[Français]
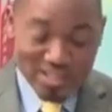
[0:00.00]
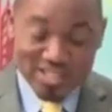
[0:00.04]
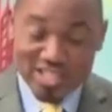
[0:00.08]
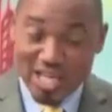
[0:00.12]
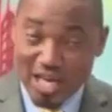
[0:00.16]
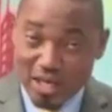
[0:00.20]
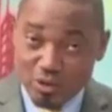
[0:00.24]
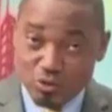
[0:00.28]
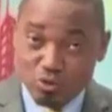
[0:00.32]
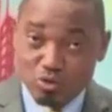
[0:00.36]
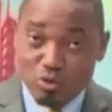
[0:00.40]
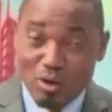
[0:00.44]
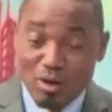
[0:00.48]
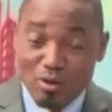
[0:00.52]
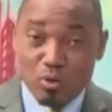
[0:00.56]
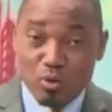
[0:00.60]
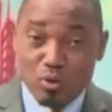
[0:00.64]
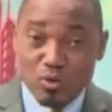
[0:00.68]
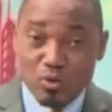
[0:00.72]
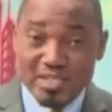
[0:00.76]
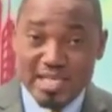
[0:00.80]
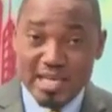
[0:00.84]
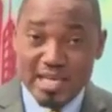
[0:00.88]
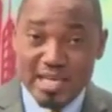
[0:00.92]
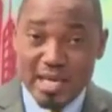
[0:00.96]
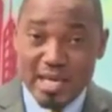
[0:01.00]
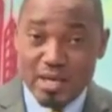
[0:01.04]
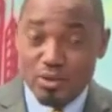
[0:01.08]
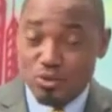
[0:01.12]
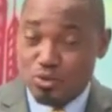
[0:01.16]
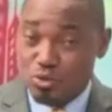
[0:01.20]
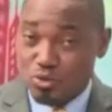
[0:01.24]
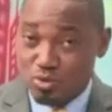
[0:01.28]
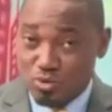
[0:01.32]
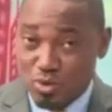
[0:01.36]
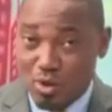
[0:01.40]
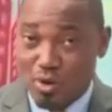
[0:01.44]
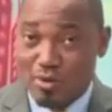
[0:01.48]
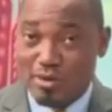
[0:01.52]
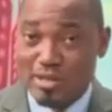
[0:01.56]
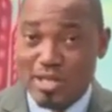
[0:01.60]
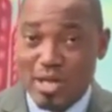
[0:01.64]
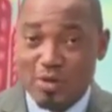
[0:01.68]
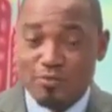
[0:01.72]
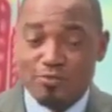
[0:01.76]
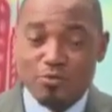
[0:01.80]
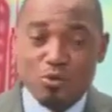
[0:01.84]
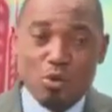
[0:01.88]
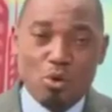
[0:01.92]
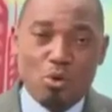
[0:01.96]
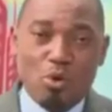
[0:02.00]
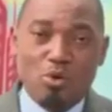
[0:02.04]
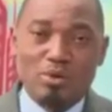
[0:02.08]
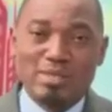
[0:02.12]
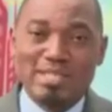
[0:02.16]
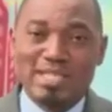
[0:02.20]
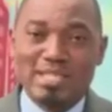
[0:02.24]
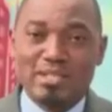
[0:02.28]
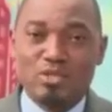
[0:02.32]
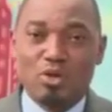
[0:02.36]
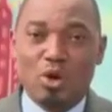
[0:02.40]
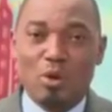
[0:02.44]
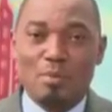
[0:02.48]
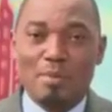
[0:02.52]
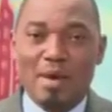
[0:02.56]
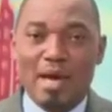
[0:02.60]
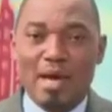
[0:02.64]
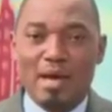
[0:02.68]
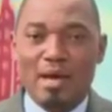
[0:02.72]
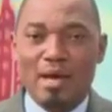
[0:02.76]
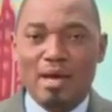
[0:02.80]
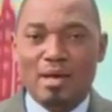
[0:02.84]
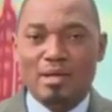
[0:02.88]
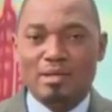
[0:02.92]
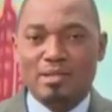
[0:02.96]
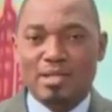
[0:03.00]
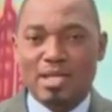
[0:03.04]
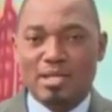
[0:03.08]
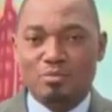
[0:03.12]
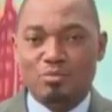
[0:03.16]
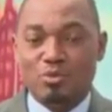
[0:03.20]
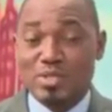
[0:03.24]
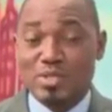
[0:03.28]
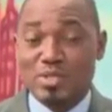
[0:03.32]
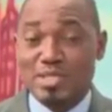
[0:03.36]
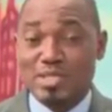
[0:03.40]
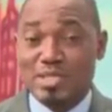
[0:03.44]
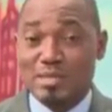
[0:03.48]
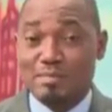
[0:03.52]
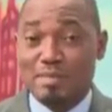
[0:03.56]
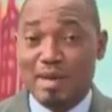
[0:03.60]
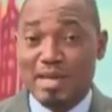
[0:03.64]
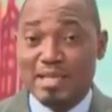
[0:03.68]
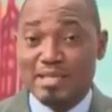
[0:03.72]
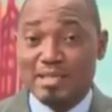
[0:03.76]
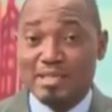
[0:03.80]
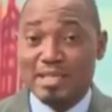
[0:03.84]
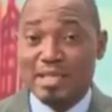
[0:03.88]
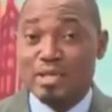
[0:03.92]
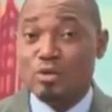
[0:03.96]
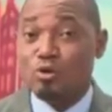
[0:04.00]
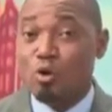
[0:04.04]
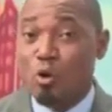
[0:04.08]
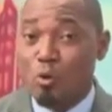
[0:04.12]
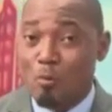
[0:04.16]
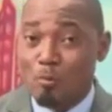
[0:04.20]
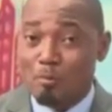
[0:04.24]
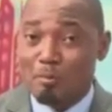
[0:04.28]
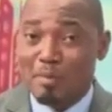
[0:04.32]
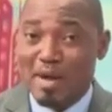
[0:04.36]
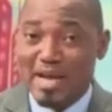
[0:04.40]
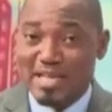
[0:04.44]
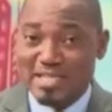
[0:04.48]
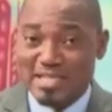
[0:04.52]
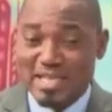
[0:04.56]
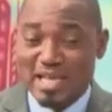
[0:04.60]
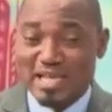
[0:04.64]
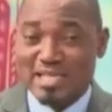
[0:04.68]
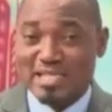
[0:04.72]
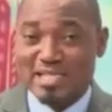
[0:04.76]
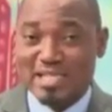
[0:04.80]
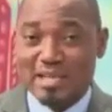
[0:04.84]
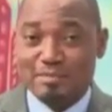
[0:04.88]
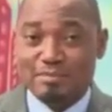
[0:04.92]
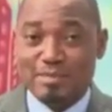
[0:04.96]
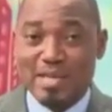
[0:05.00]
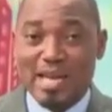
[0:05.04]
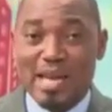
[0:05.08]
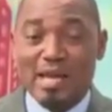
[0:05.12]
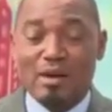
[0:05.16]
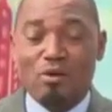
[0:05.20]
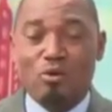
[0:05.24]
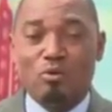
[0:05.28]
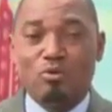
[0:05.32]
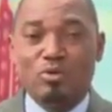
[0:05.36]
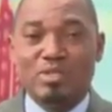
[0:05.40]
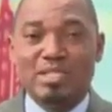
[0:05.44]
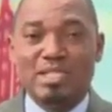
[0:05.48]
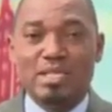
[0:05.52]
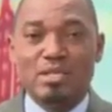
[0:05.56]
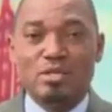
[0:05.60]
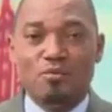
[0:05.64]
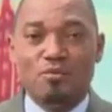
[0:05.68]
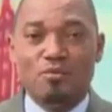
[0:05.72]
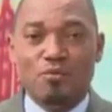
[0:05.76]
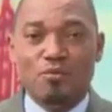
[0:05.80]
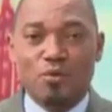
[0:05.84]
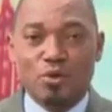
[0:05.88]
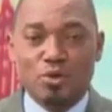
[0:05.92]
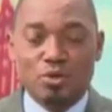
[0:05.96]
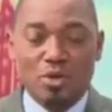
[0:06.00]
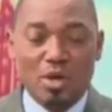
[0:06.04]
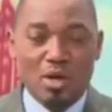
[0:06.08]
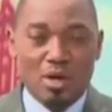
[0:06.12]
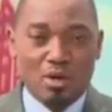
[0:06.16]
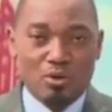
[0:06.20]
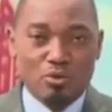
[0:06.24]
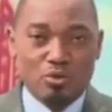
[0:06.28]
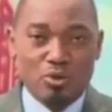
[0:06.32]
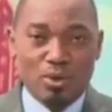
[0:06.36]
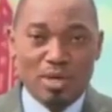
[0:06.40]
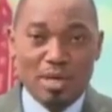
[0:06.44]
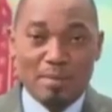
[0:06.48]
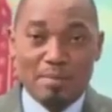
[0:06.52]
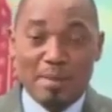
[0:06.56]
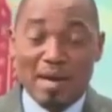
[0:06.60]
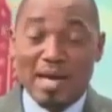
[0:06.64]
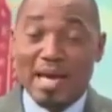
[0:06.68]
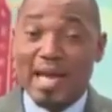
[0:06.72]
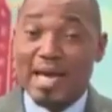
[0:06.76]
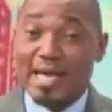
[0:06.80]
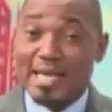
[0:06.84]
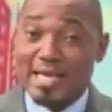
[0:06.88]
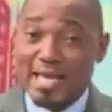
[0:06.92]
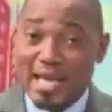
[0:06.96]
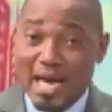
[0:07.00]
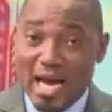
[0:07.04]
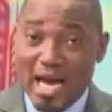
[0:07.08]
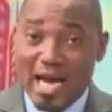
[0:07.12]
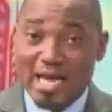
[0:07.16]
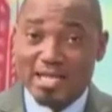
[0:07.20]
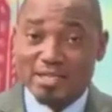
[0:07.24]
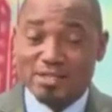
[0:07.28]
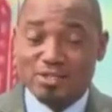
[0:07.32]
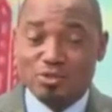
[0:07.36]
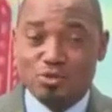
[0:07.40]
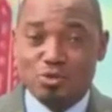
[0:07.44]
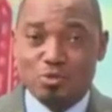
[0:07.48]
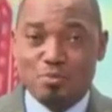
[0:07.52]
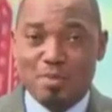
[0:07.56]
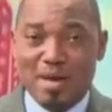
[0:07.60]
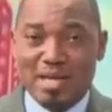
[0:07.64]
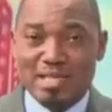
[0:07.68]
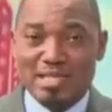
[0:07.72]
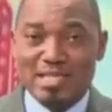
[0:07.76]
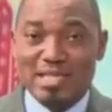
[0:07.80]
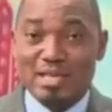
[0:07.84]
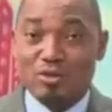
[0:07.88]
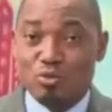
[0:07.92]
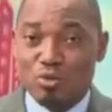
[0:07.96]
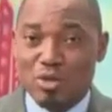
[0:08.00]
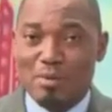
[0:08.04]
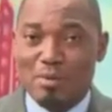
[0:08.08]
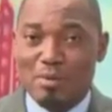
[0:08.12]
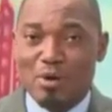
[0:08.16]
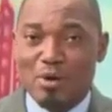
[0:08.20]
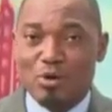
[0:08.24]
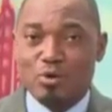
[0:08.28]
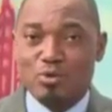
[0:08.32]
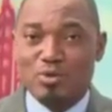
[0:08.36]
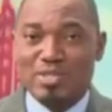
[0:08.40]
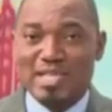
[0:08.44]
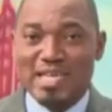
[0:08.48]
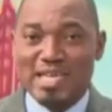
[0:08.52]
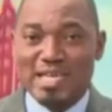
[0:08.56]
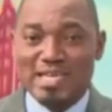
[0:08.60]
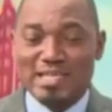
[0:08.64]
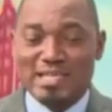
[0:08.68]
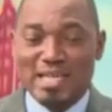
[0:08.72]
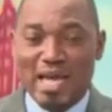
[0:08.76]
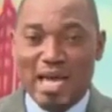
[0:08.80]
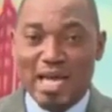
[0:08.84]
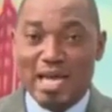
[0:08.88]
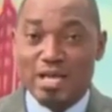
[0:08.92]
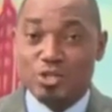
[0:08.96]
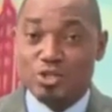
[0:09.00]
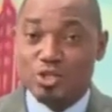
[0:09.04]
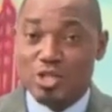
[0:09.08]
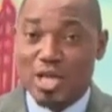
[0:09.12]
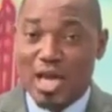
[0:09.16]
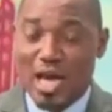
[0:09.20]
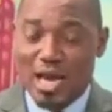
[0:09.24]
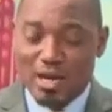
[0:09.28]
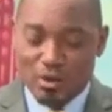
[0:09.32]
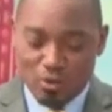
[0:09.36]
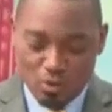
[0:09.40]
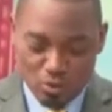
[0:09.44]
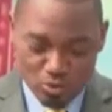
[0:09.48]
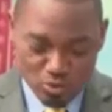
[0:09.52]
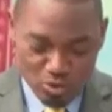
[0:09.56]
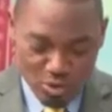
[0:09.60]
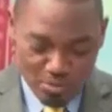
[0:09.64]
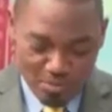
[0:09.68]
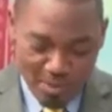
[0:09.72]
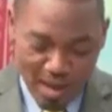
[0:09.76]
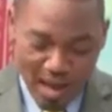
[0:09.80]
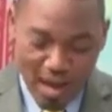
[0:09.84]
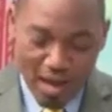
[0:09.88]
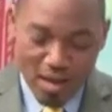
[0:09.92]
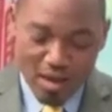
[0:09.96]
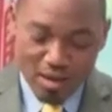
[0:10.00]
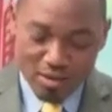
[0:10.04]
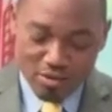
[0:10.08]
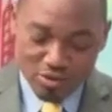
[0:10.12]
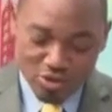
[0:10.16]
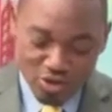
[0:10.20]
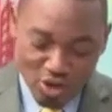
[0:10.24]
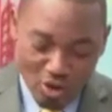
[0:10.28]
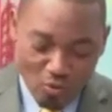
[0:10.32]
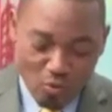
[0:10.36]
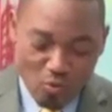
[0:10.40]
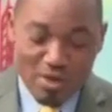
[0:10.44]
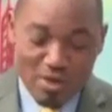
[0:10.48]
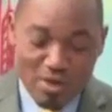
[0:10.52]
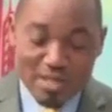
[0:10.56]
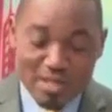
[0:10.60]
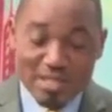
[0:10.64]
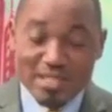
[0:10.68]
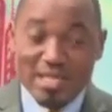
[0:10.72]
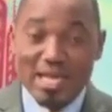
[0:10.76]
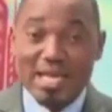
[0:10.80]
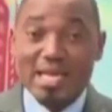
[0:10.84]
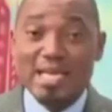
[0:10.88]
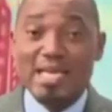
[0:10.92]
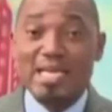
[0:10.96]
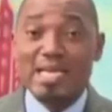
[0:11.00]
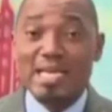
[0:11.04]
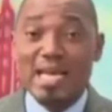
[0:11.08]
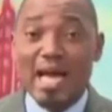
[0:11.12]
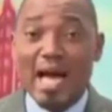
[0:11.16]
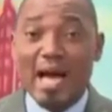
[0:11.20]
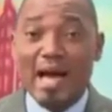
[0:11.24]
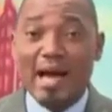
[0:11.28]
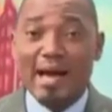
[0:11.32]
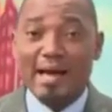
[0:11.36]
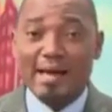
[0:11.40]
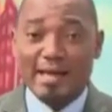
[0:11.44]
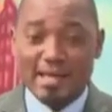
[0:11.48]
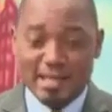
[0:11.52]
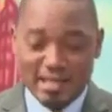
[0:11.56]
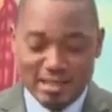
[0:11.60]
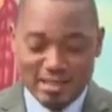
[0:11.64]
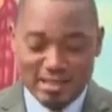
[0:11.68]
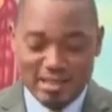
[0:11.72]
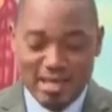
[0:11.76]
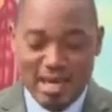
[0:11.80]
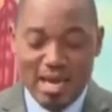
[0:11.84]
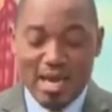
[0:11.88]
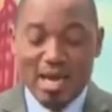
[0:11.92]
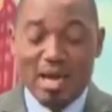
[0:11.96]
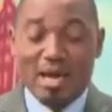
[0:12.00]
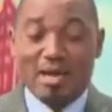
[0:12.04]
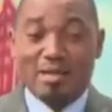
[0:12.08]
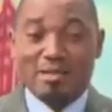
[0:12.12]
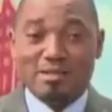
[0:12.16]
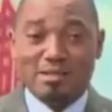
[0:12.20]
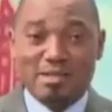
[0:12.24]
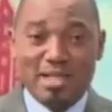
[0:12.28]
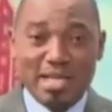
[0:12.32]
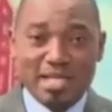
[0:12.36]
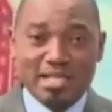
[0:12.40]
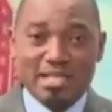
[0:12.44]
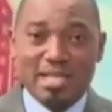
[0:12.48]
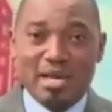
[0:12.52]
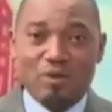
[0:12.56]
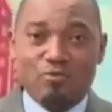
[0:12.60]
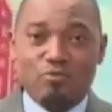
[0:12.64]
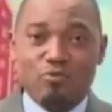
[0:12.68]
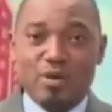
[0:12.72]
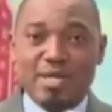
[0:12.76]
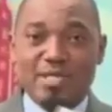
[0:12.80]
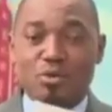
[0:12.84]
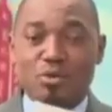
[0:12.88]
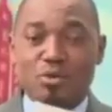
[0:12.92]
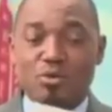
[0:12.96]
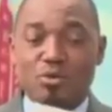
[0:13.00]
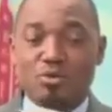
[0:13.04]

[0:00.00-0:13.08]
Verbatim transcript: 33 conseillers sur 39 que compte désormais cette municipalité n'ont pas accepté les consignes de vote données par la hiérarchie du parti et notamment le secrétariat général conduit par Jean Coueté qui a été désavoué.